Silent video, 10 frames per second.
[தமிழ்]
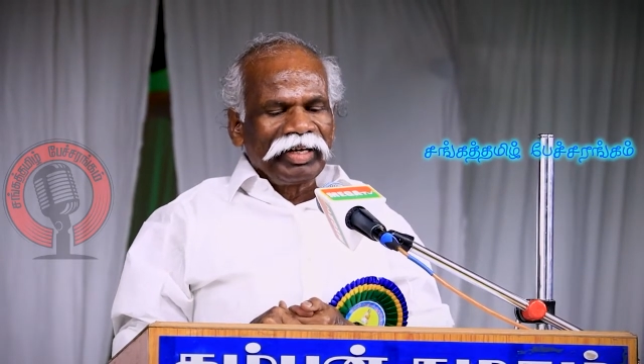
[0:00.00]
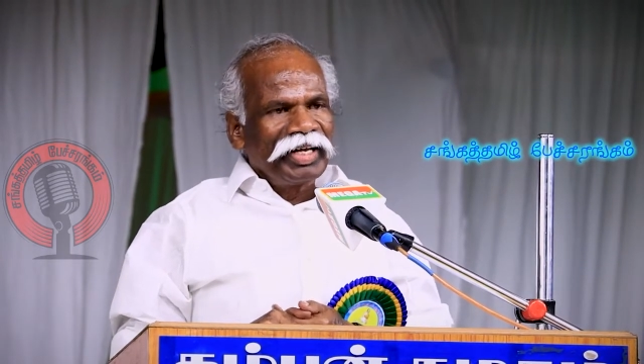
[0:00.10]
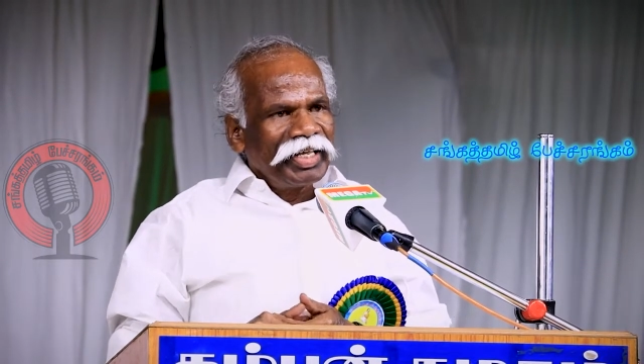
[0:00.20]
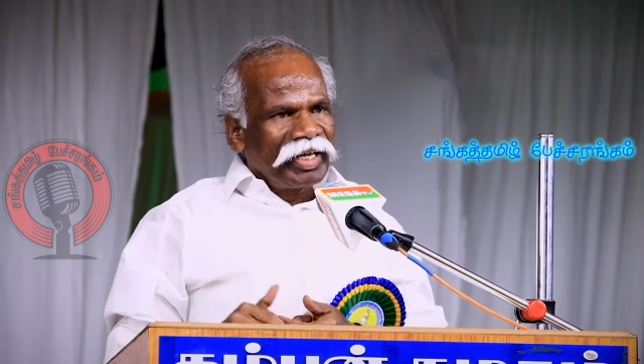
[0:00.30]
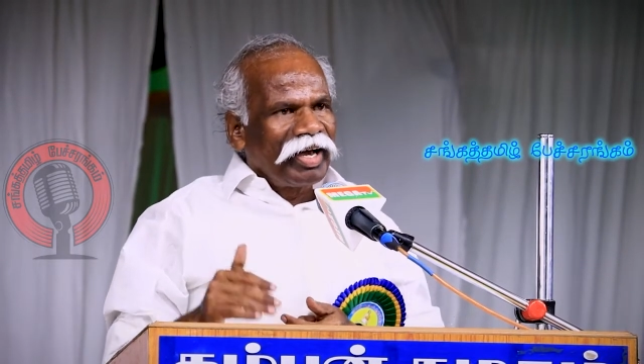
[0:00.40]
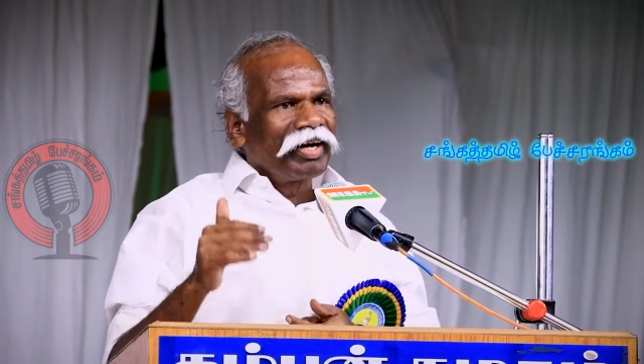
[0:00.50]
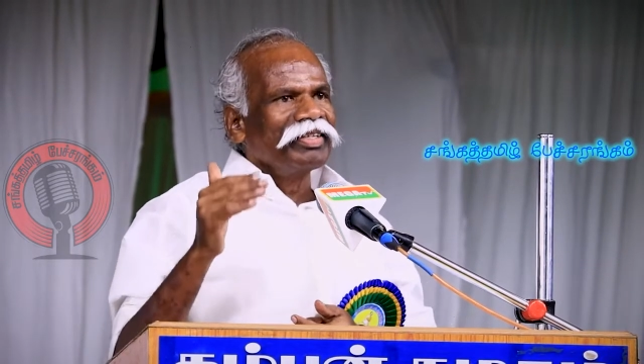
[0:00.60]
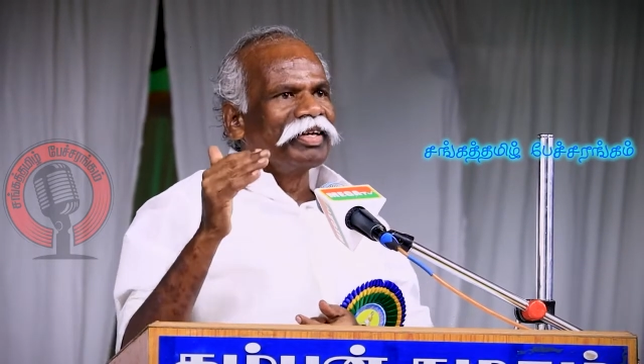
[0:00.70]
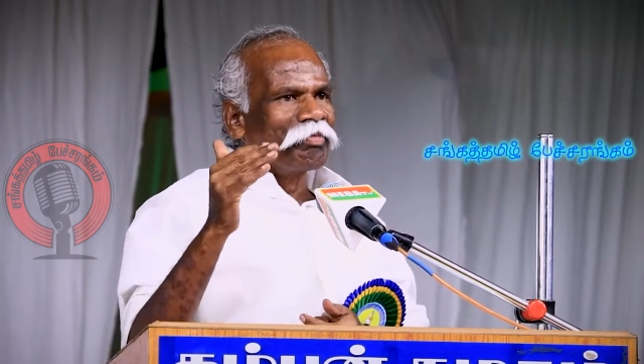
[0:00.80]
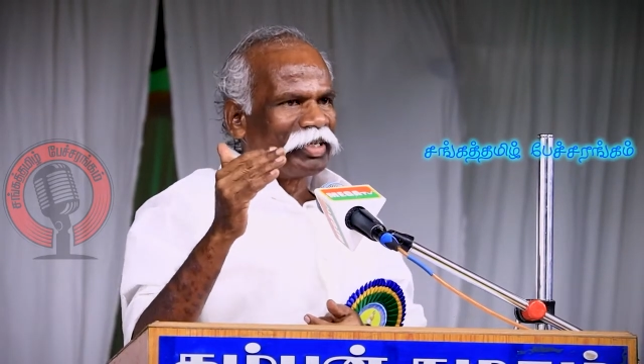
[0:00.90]

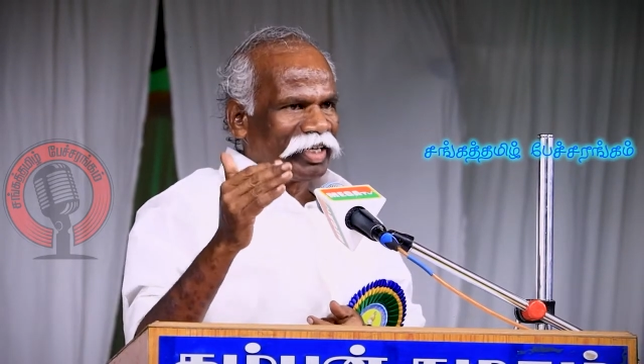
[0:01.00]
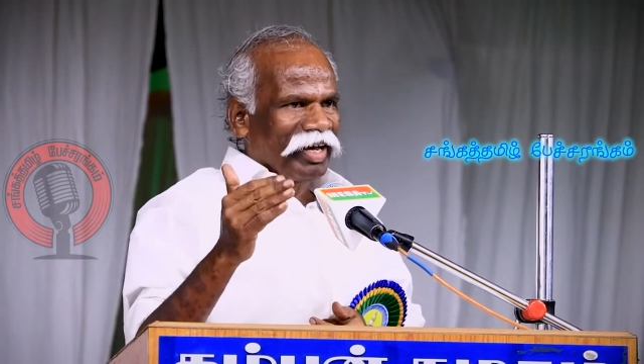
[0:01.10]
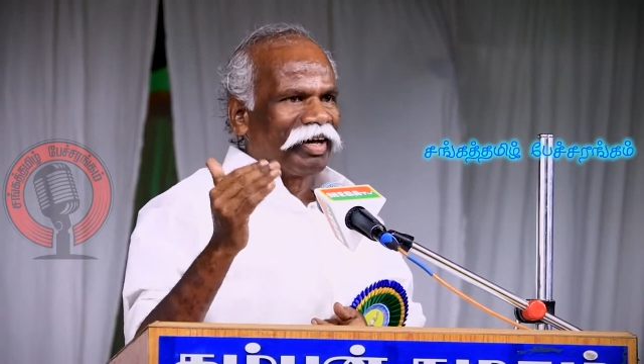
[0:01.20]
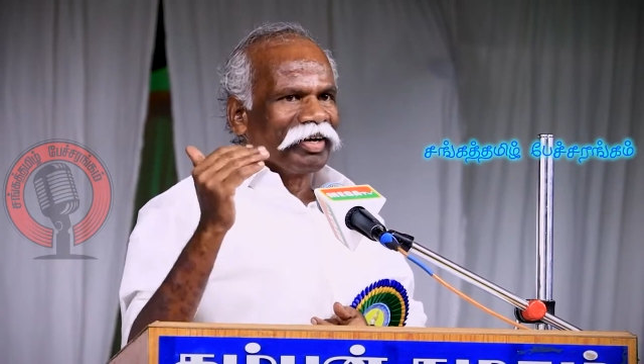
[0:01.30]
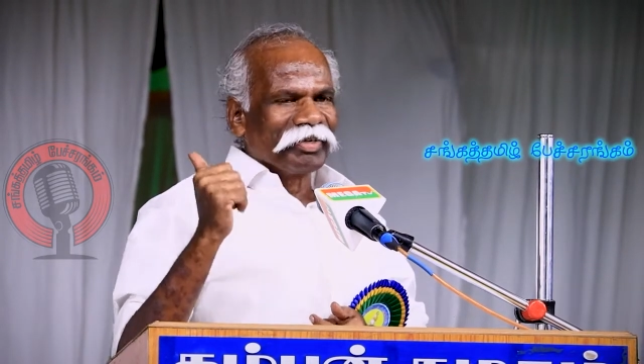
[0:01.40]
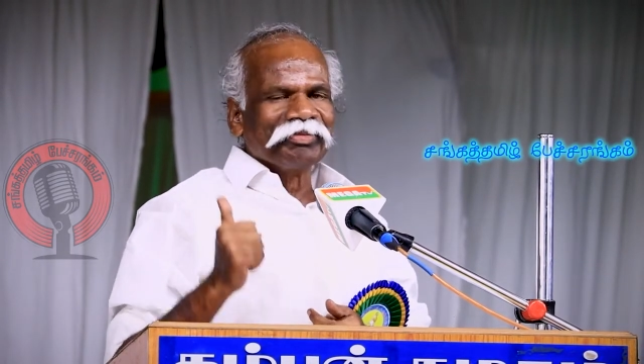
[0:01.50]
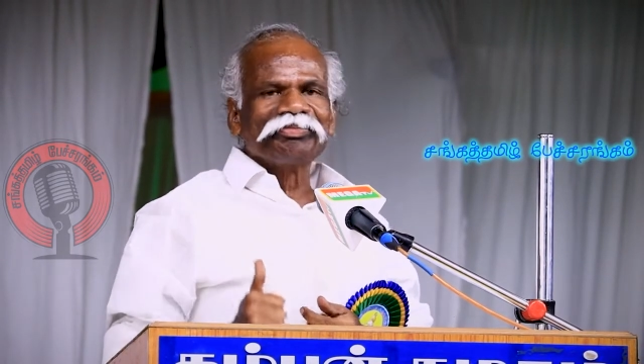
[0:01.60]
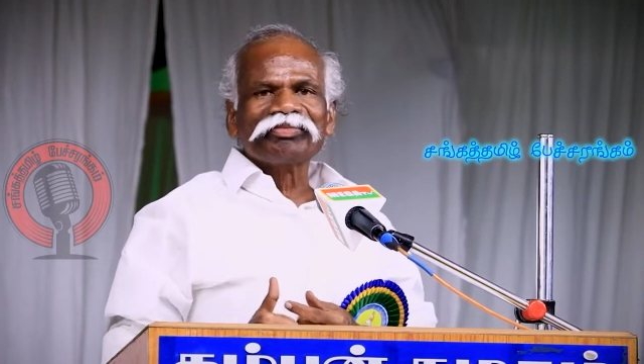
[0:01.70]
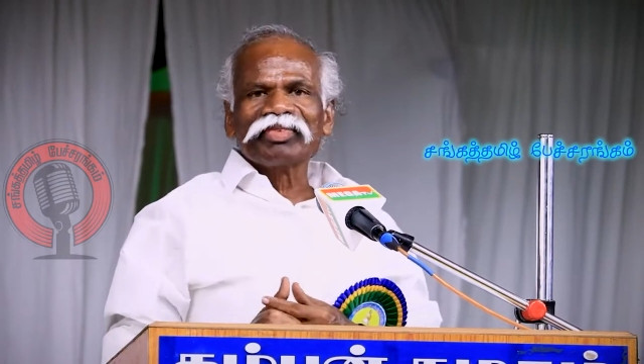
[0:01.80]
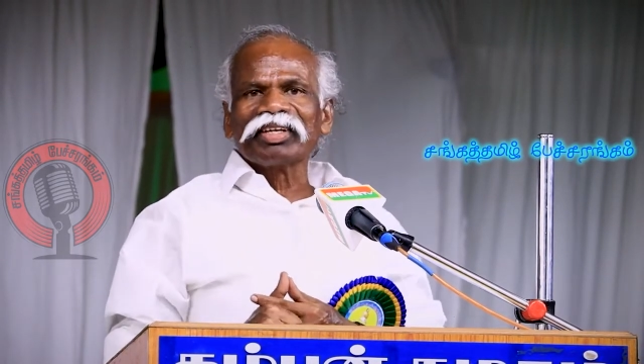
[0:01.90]
இனிக்காது என்பதனால்
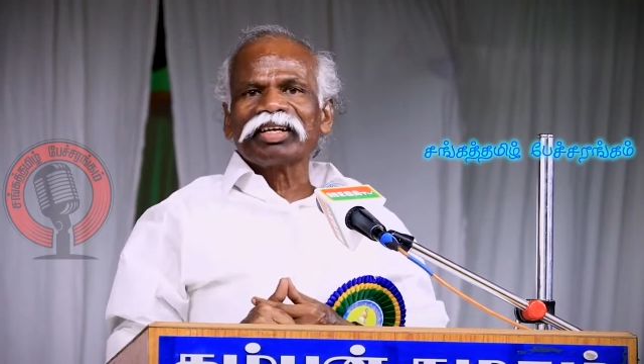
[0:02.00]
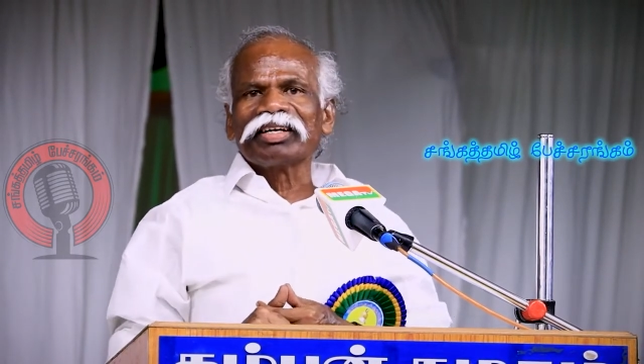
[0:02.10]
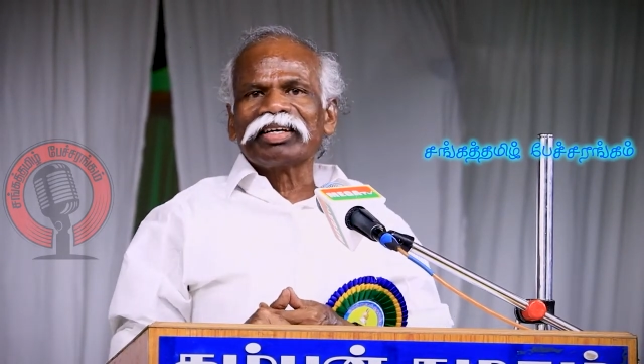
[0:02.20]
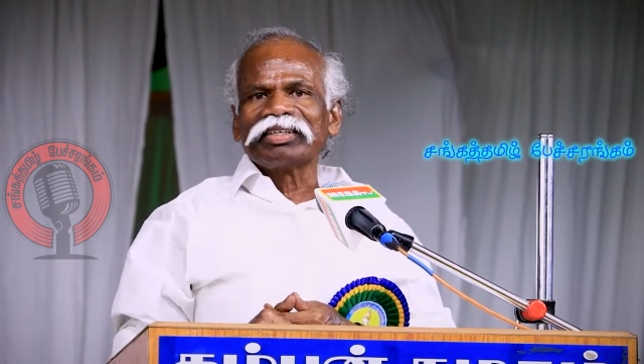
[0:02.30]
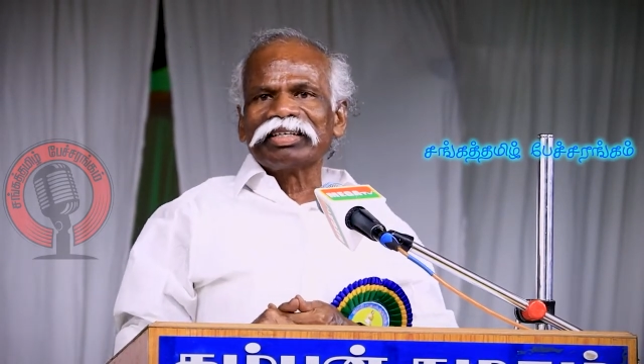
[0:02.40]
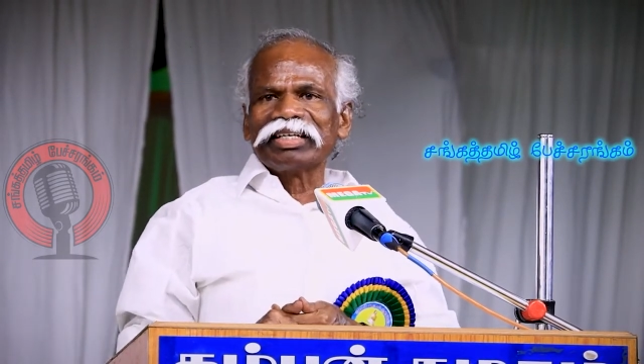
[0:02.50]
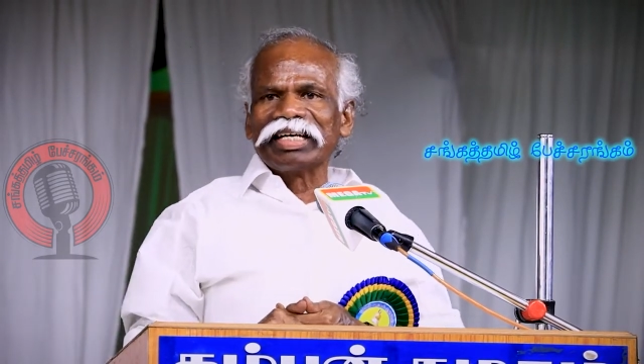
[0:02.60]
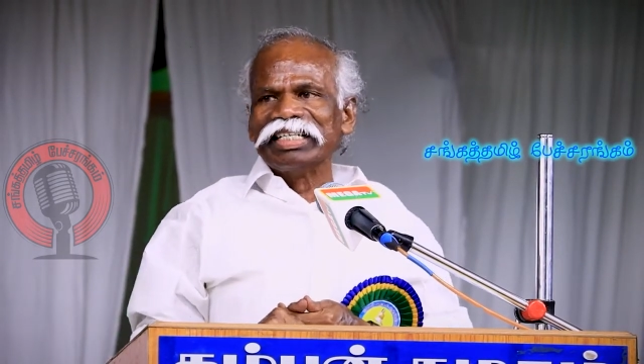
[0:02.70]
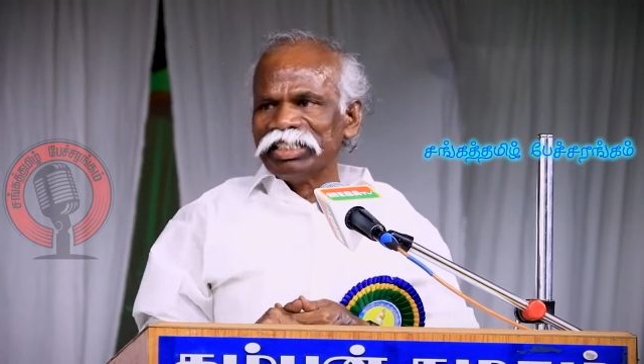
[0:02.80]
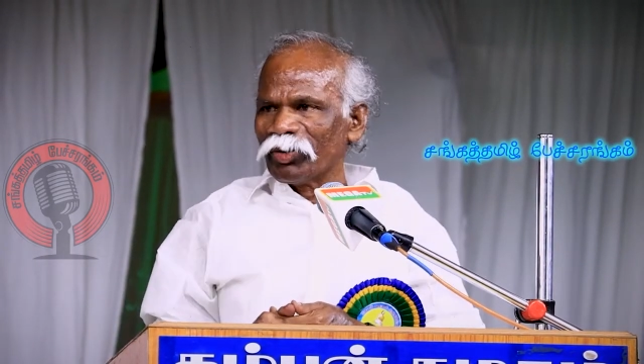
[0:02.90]

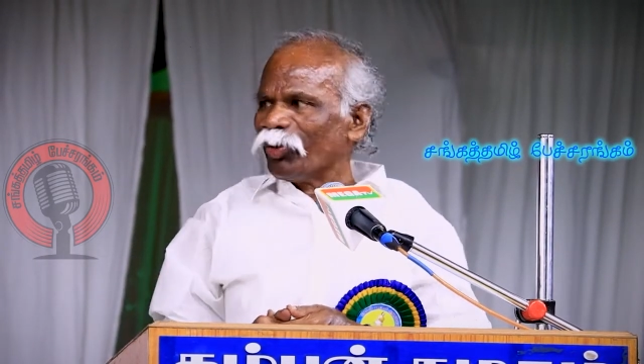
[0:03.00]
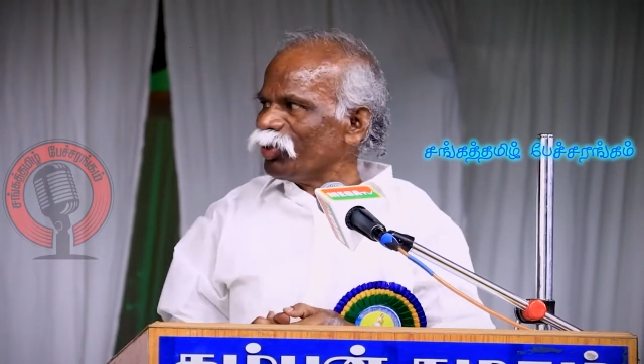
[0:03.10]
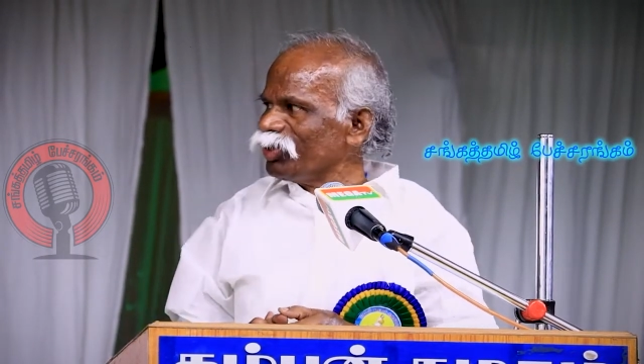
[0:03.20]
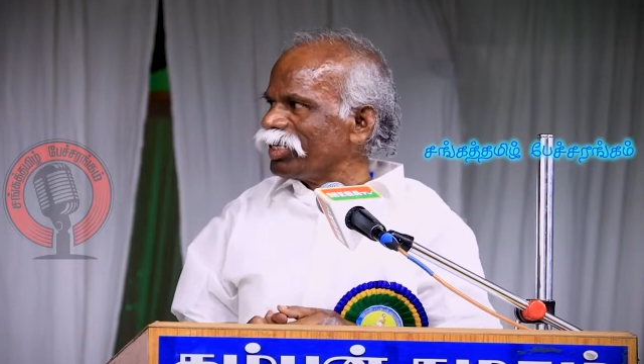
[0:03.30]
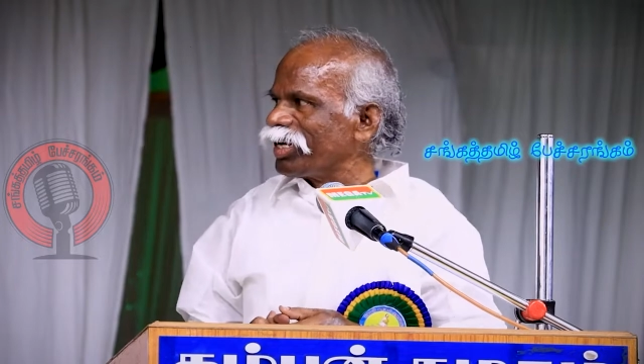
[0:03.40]
கண்ணோடு